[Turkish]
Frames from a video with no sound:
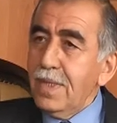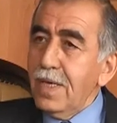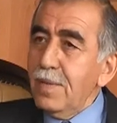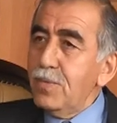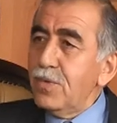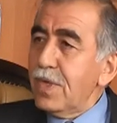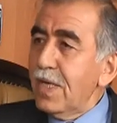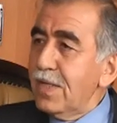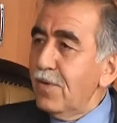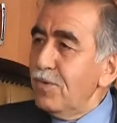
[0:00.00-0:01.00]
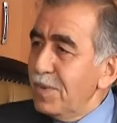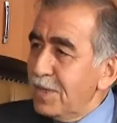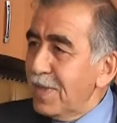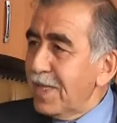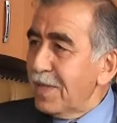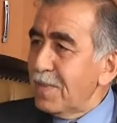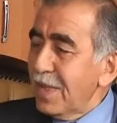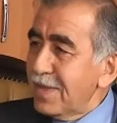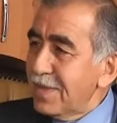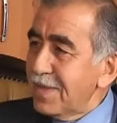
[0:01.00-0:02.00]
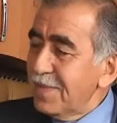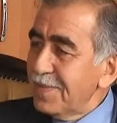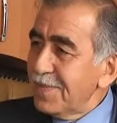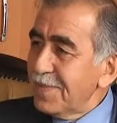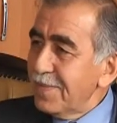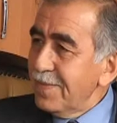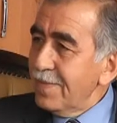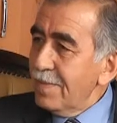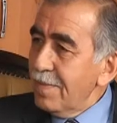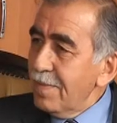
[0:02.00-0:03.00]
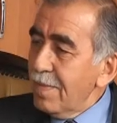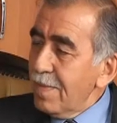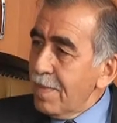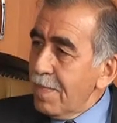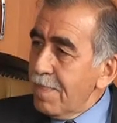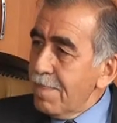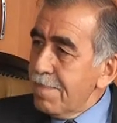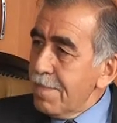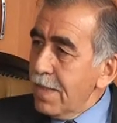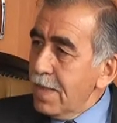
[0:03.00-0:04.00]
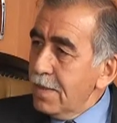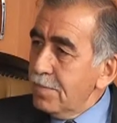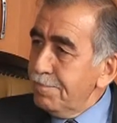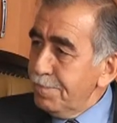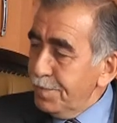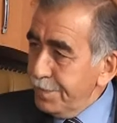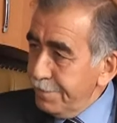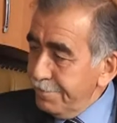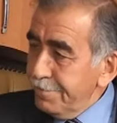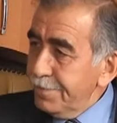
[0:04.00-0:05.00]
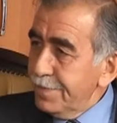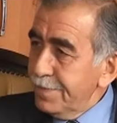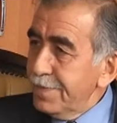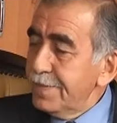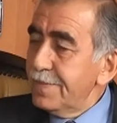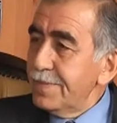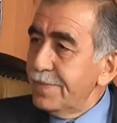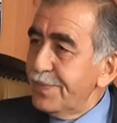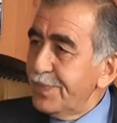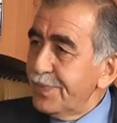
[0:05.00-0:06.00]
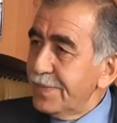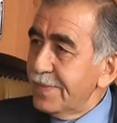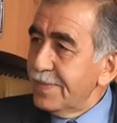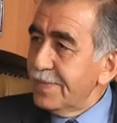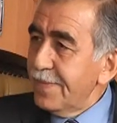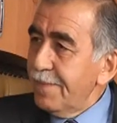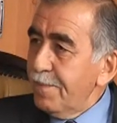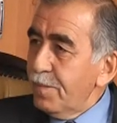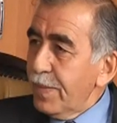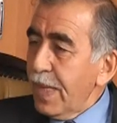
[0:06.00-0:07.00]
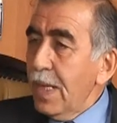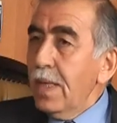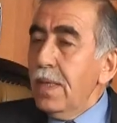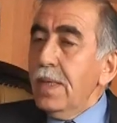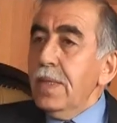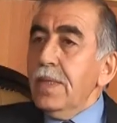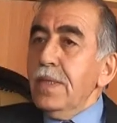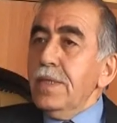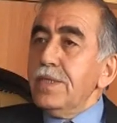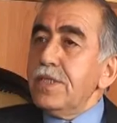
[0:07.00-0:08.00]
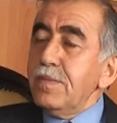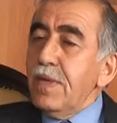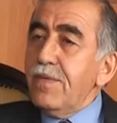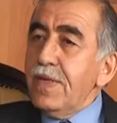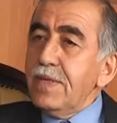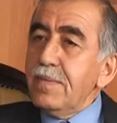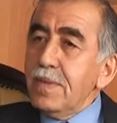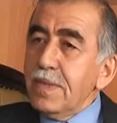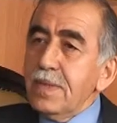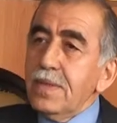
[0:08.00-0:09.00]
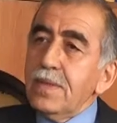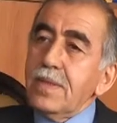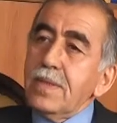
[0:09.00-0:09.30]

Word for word: en büyük hedefim hizmet etmektir. Peki aday olursanız ve belediye başkanı seçilirseniz Kırşehir'le ilgili projeleriniz nelerdir? Şimdi efendim e,